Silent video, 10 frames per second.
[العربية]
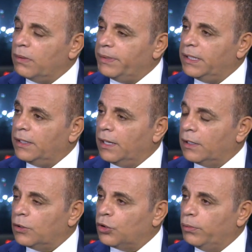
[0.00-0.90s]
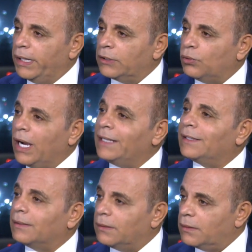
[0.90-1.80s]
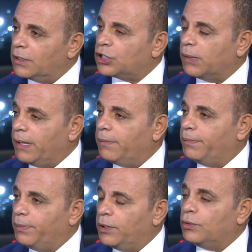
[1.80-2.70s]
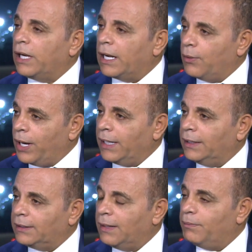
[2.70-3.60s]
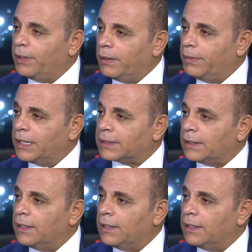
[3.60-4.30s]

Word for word: ما بين الحكومات وايضا الشباب يكون على وعي تام باللي بيحصل اه